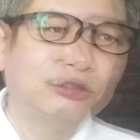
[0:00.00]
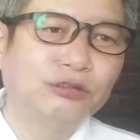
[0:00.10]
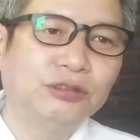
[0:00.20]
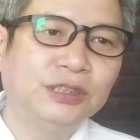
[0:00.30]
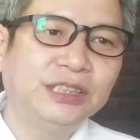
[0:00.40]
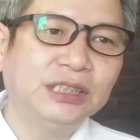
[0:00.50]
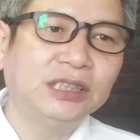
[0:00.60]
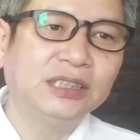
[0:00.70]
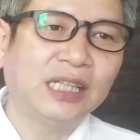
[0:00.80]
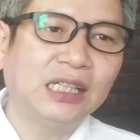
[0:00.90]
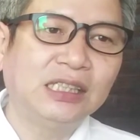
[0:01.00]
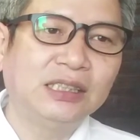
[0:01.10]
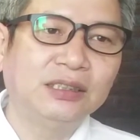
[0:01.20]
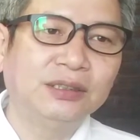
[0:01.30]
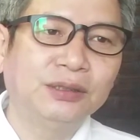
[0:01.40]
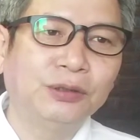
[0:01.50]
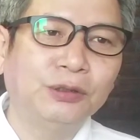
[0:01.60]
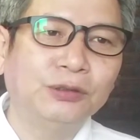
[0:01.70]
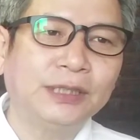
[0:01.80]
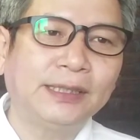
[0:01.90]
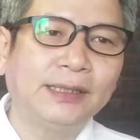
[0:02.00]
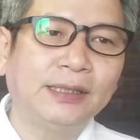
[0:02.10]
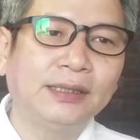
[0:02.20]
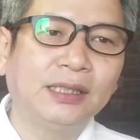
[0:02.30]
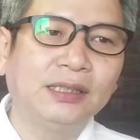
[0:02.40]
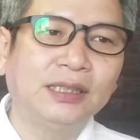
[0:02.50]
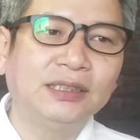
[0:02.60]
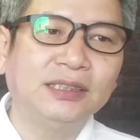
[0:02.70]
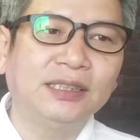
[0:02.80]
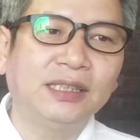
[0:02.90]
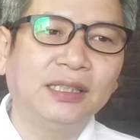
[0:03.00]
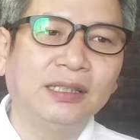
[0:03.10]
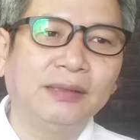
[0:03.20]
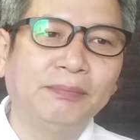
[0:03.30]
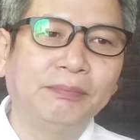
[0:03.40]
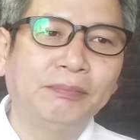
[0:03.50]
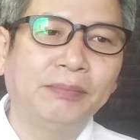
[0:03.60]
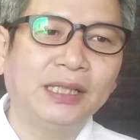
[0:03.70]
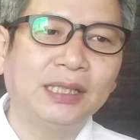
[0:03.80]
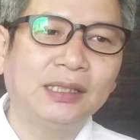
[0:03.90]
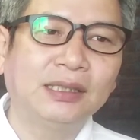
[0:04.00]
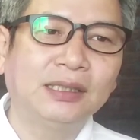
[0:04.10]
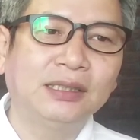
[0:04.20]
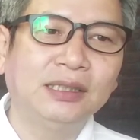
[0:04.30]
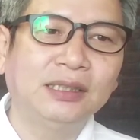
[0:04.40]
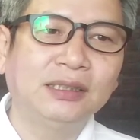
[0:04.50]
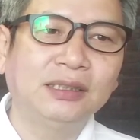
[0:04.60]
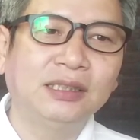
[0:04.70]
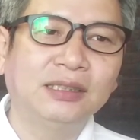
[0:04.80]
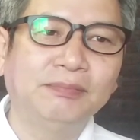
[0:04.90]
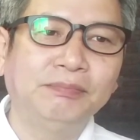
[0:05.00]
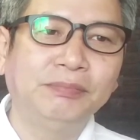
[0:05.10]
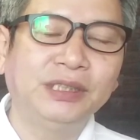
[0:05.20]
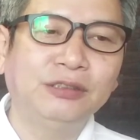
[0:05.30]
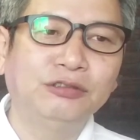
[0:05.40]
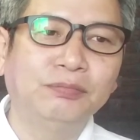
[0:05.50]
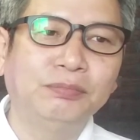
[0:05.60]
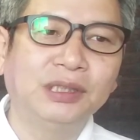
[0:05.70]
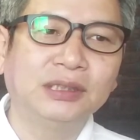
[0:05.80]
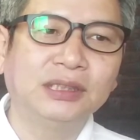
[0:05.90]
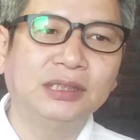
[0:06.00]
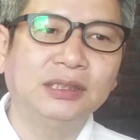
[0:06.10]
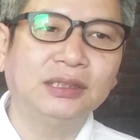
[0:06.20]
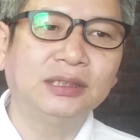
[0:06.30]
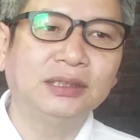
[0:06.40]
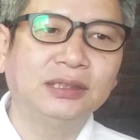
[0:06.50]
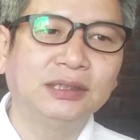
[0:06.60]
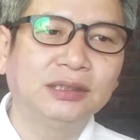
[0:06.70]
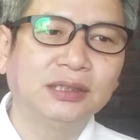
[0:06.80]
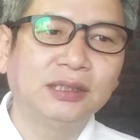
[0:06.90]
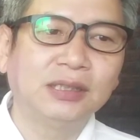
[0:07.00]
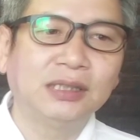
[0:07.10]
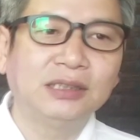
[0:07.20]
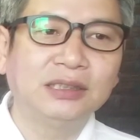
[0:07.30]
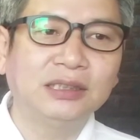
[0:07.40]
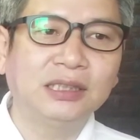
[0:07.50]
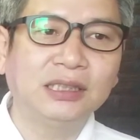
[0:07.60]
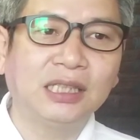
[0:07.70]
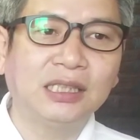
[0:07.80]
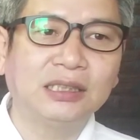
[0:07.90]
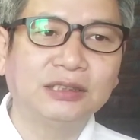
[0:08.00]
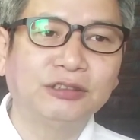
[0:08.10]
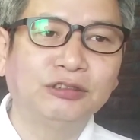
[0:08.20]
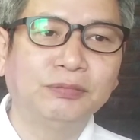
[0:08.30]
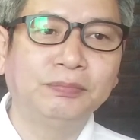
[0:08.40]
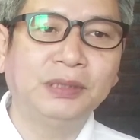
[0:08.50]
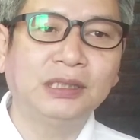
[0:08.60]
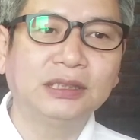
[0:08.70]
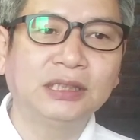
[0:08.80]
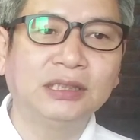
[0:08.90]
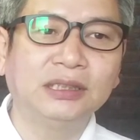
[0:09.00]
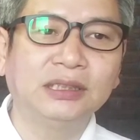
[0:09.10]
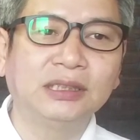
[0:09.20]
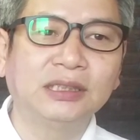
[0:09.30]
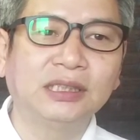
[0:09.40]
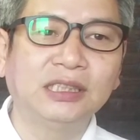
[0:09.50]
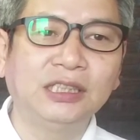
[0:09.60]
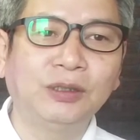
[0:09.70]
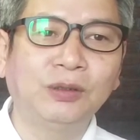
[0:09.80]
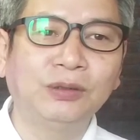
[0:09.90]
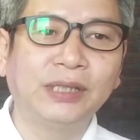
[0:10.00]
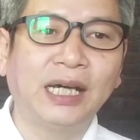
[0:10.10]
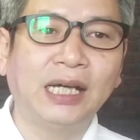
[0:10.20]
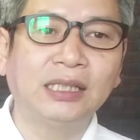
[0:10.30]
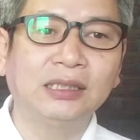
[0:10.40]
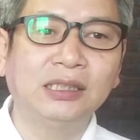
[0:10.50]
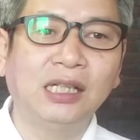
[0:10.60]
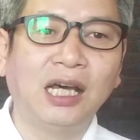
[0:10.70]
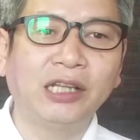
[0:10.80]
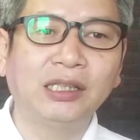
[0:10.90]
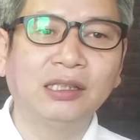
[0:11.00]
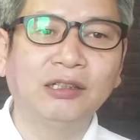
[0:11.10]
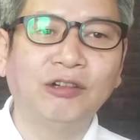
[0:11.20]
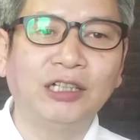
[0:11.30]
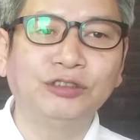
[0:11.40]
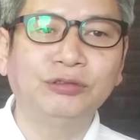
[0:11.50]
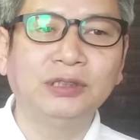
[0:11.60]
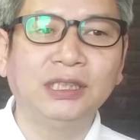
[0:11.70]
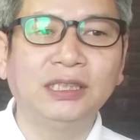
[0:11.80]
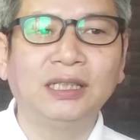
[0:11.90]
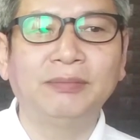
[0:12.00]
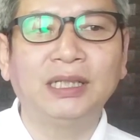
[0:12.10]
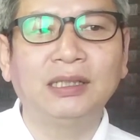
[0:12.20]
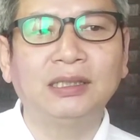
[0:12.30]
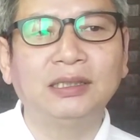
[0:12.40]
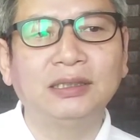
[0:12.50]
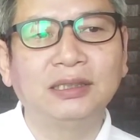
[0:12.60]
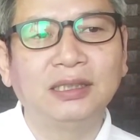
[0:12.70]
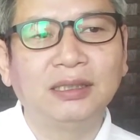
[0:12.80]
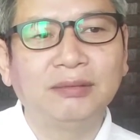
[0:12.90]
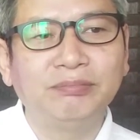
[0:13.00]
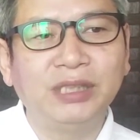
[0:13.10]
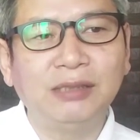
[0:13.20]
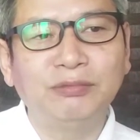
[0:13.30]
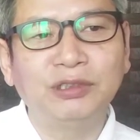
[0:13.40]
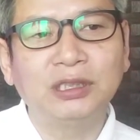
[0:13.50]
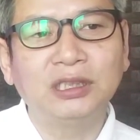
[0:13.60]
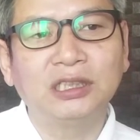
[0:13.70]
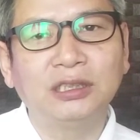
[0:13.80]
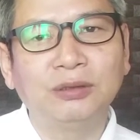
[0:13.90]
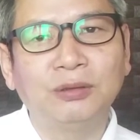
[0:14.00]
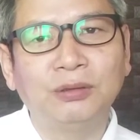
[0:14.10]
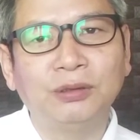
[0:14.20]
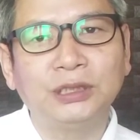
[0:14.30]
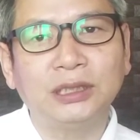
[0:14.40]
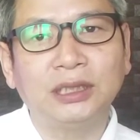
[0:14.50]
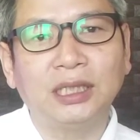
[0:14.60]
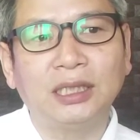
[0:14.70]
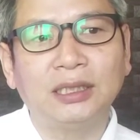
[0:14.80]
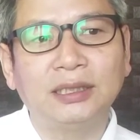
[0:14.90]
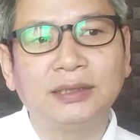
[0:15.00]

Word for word: 줄지어 날던 도요새 때 날개짓에 파닥 끓이던 금빛 수평선. 엄마는 석양, 수평선, 그리고 나를 한 광주리에 담아 밀물을 끌고 오셨다.